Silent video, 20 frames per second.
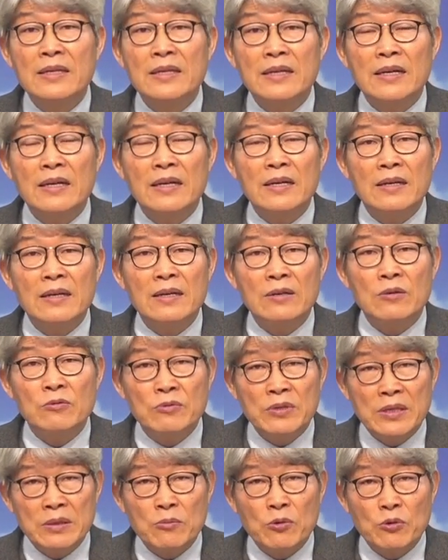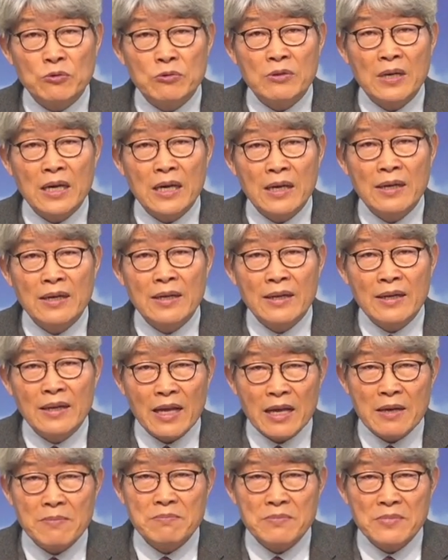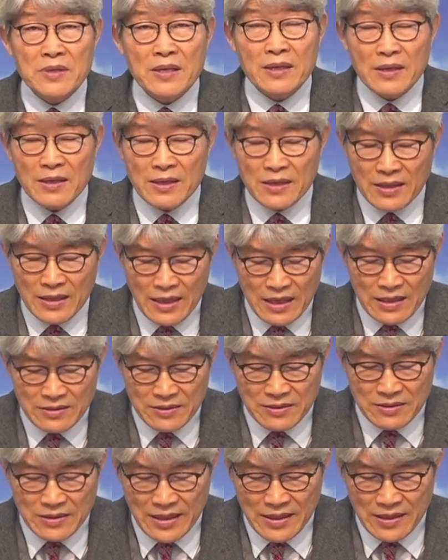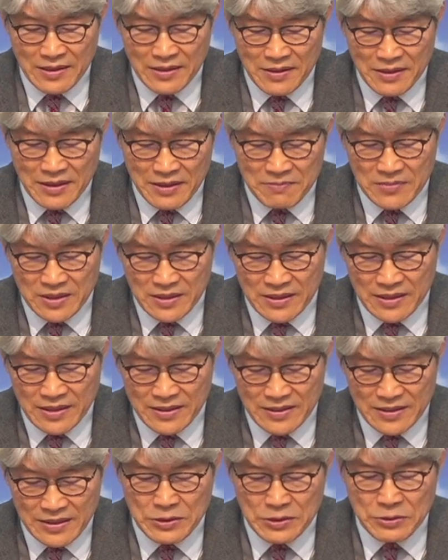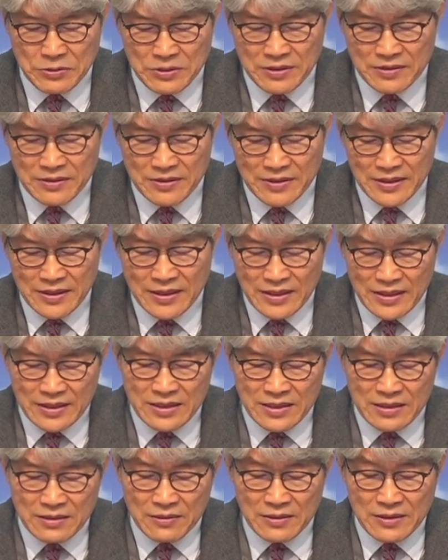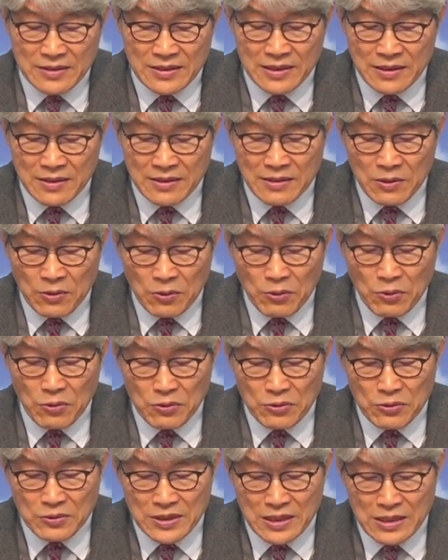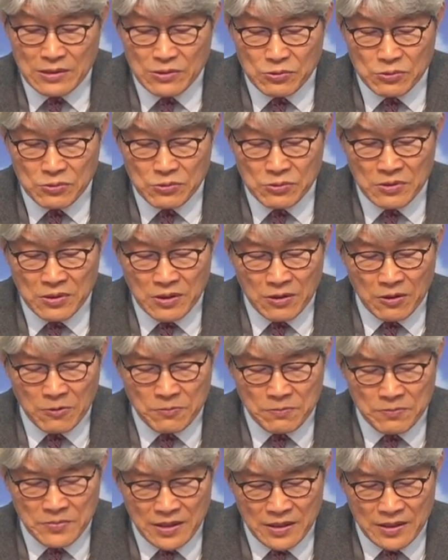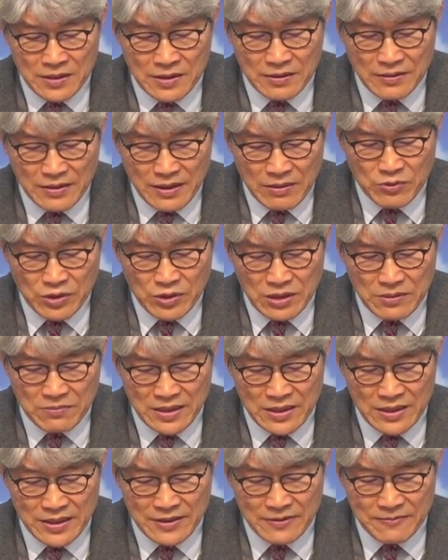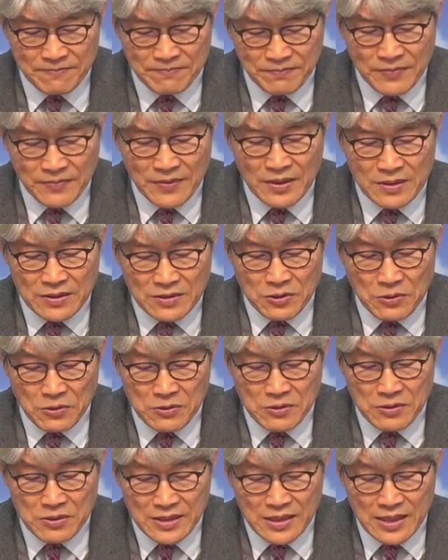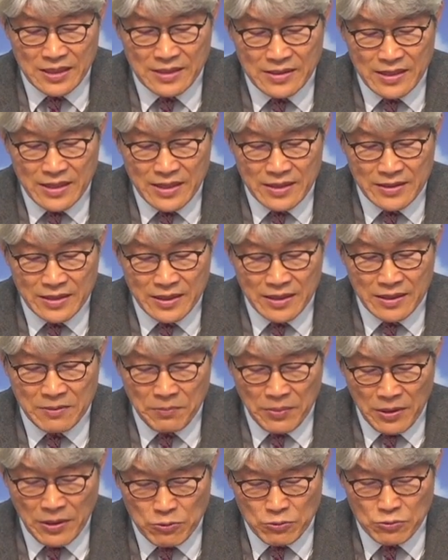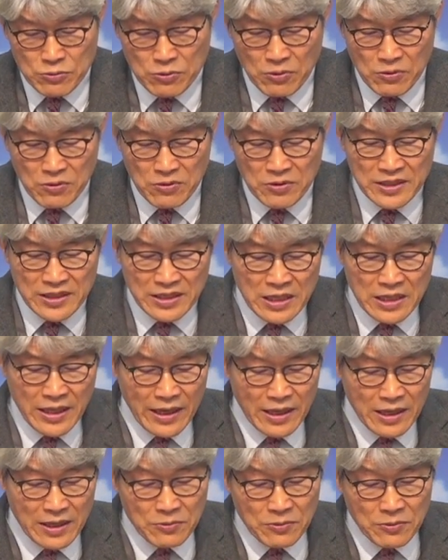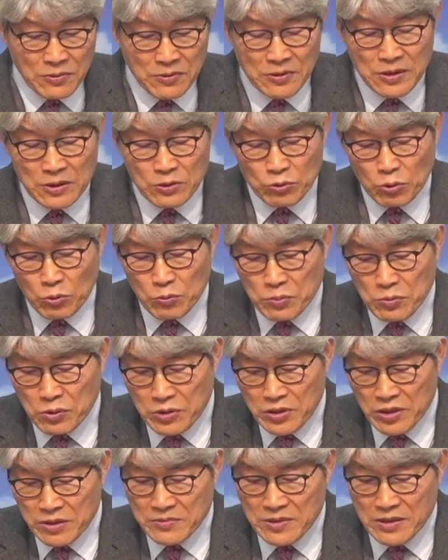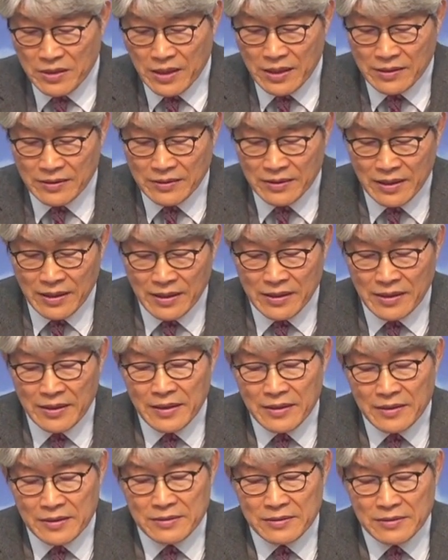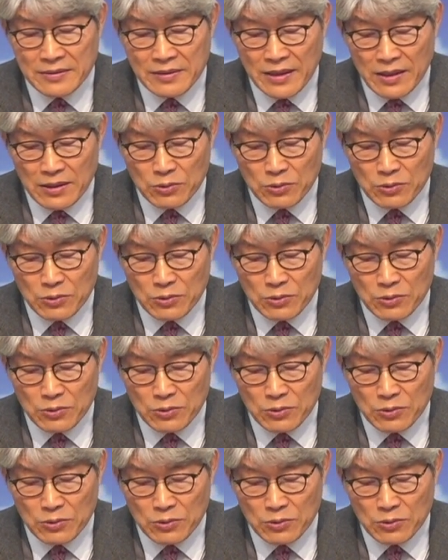어, 우리 모두가 함께 가져야 합니다. 이유는 이젠 더 이상 홀로 살 수 없기 때문입니다. 서로를 세세하게 배우고 이해하고 돕고 협력할 때 그때